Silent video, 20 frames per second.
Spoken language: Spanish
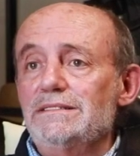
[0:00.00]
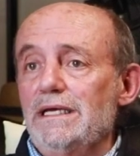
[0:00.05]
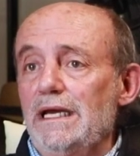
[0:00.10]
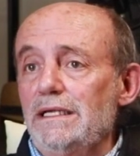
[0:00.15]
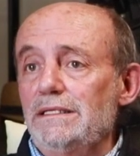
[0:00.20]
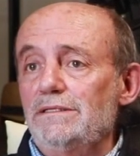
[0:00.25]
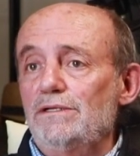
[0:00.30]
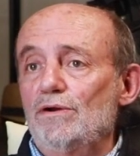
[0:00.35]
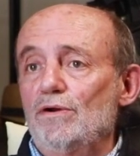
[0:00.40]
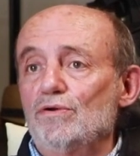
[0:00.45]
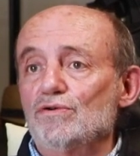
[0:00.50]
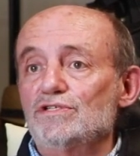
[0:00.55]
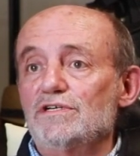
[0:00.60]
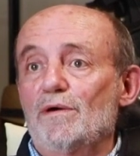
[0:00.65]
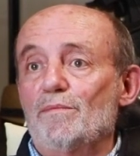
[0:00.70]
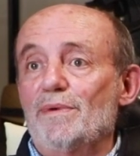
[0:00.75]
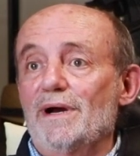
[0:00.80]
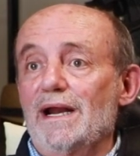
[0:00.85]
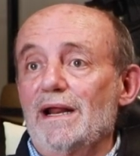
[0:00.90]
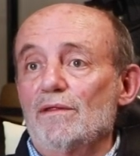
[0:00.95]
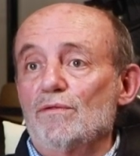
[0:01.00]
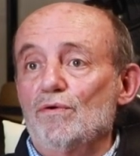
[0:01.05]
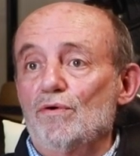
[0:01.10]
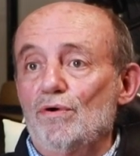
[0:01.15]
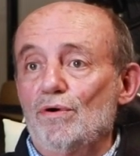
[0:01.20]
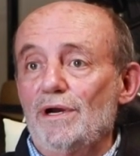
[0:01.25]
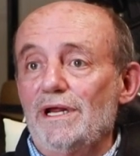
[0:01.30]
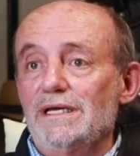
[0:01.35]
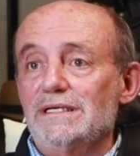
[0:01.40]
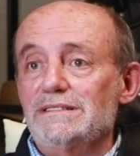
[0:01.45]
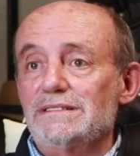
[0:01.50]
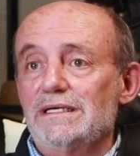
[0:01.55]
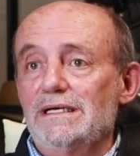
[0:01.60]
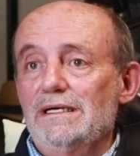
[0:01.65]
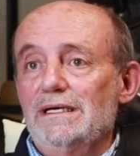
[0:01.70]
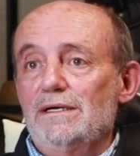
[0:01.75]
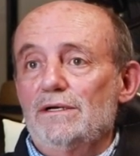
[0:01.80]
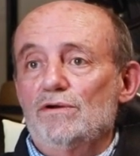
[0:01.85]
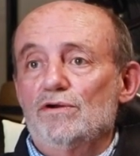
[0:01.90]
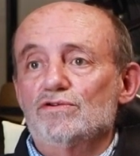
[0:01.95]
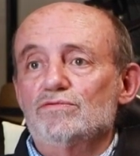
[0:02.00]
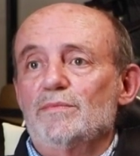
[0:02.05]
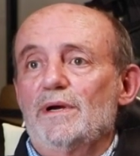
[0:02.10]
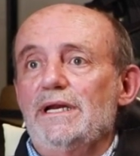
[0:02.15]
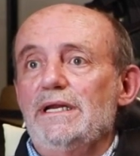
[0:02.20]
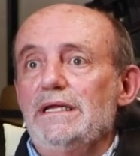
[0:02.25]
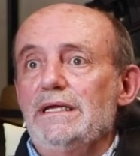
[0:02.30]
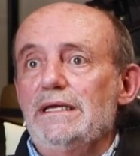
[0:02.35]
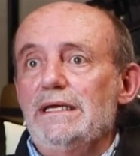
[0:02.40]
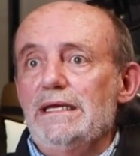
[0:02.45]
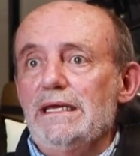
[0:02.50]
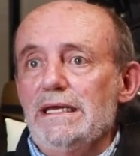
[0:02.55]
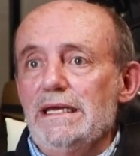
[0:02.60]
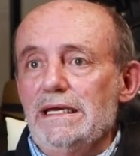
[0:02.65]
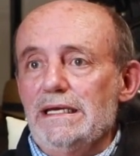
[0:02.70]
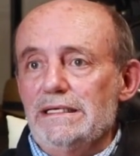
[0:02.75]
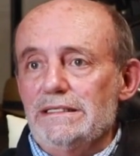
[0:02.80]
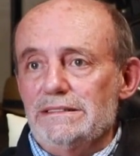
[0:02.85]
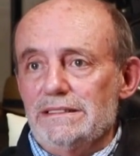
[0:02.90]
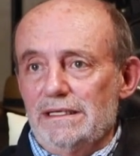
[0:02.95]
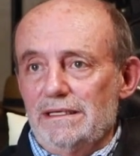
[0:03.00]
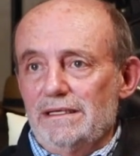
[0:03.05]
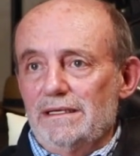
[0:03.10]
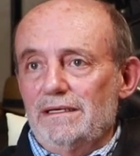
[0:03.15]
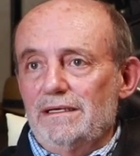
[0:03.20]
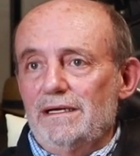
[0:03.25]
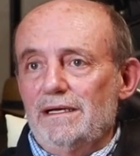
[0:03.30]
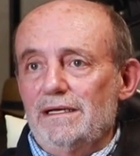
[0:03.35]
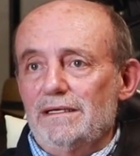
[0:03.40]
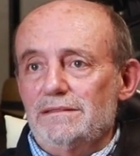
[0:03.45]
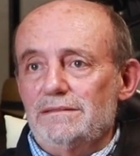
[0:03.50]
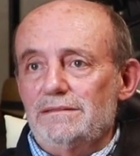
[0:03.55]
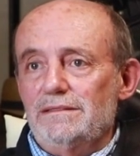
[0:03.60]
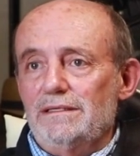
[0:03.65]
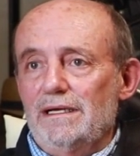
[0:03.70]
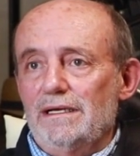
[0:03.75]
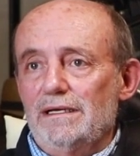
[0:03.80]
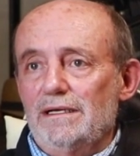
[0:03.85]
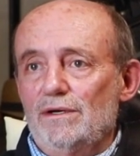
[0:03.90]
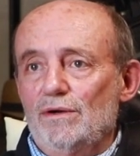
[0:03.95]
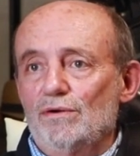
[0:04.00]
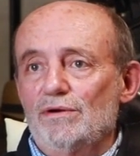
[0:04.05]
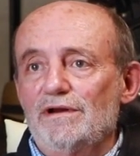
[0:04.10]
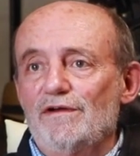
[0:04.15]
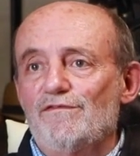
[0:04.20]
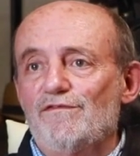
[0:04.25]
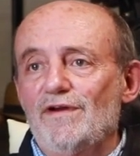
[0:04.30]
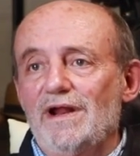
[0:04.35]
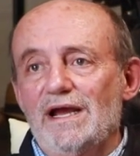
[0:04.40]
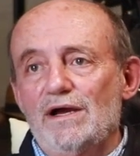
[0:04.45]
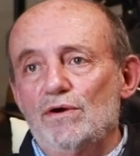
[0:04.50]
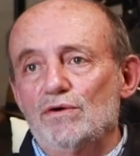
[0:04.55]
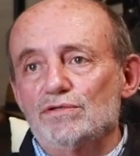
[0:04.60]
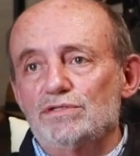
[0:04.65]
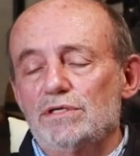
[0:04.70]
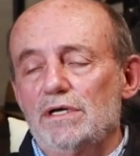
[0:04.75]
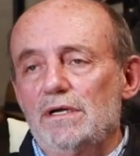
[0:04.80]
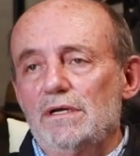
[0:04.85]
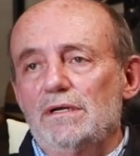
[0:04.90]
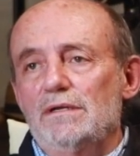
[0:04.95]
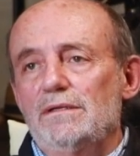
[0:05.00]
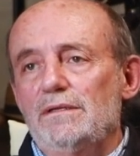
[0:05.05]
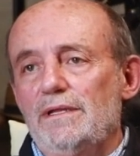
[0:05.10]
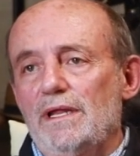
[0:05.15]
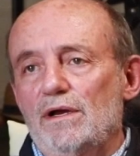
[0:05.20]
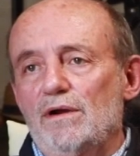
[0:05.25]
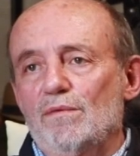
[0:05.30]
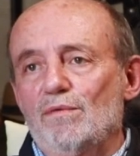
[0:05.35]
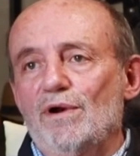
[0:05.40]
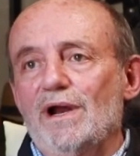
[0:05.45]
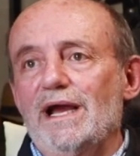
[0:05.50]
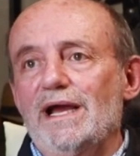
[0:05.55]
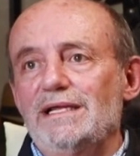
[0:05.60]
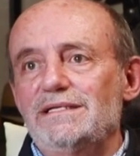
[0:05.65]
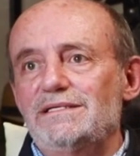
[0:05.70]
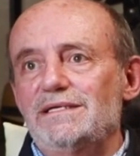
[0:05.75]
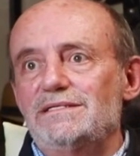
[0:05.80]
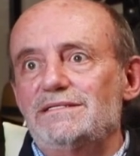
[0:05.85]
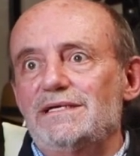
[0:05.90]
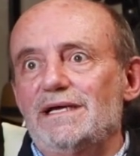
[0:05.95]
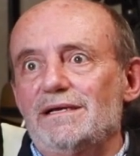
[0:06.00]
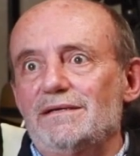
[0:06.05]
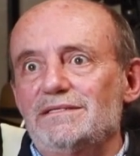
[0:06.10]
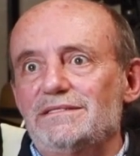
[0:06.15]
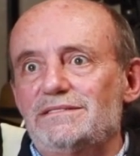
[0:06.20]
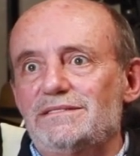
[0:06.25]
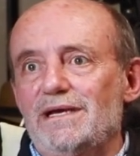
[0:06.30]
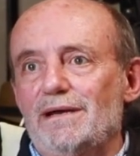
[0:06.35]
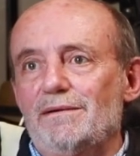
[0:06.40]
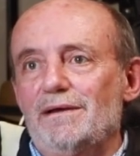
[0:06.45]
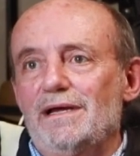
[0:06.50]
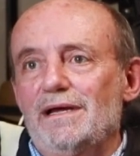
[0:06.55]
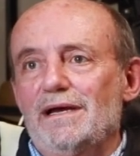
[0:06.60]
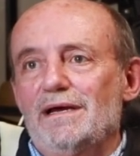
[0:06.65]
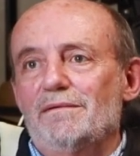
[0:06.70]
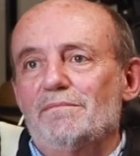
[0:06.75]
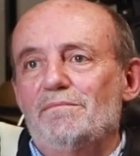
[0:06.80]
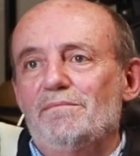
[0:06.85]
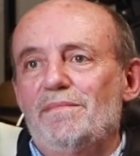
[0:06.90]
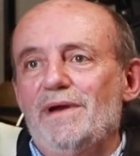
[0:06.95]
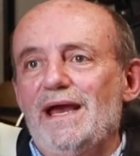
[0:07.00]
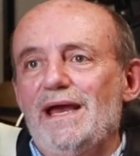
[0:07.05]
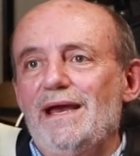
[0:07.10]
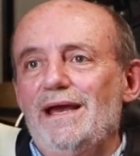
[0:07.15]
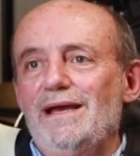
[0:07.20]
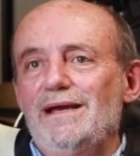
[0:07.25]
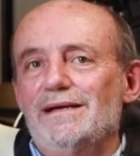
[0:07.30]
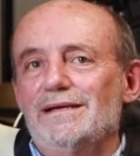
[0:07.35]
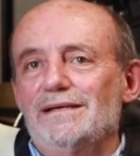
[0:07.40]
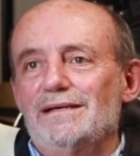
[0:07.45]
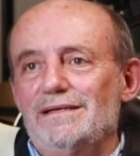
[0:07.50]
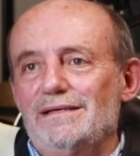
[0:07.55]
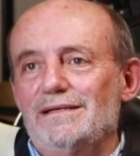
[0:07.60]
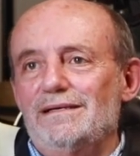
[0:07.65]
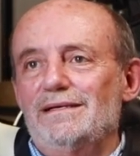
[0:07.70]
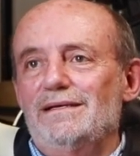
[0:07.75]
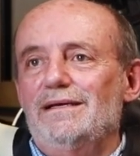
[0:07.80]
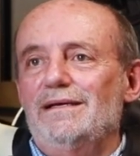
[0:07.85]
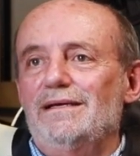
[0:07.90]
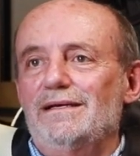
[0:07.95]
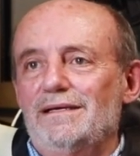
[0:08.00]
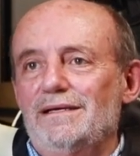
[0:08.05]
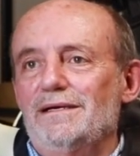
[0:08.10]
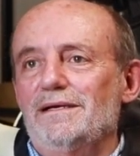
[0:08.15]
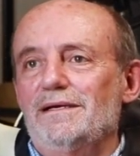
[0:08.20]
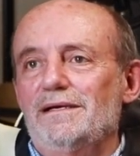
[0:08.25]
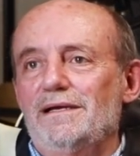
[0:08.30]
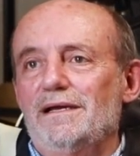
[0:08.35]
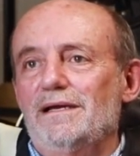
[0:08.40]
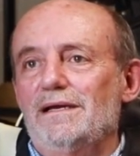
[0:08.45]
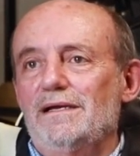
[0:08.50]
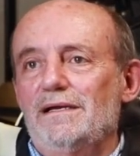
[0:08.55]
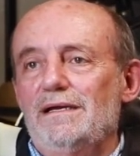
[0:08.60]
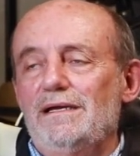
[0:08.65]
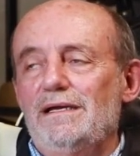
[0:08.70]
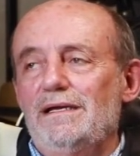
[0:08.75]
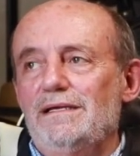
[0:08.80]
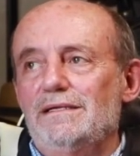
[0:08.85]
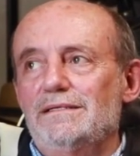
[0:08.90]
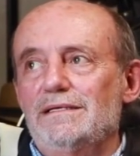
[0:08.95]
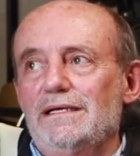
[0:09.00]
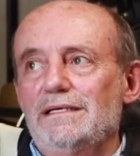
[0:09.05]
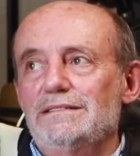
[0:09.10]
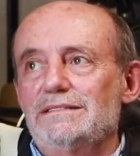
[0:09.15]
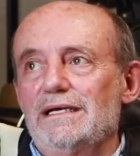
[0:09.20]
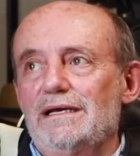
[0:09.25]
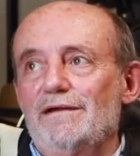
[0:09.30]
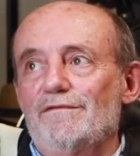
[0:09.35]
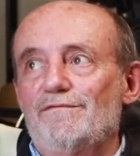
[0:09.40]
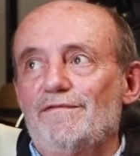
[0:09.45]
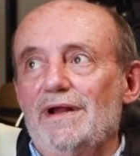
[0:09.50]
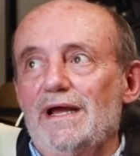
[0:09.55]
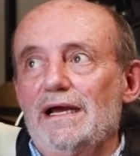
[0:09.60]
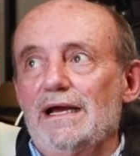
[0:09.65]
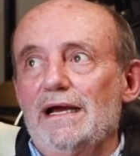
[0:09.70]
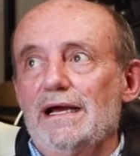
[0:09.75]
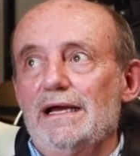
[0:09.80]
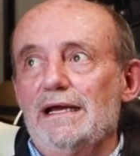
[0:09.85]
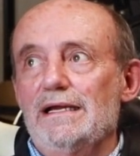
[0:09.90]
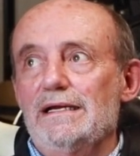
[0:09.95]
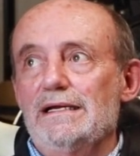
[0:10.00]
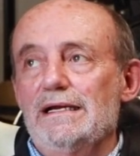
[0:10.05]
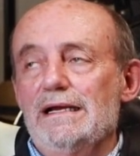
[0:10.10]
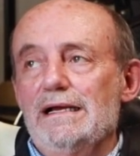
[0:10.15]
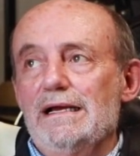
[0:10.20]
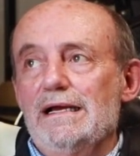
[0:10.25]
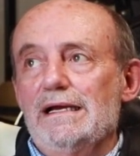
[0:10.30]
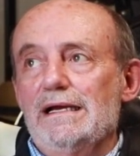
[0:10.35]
centro, los aparadores, los maniquís, este, los reflejos de cómo la gente se, ve eh, eh, y, se refleja en...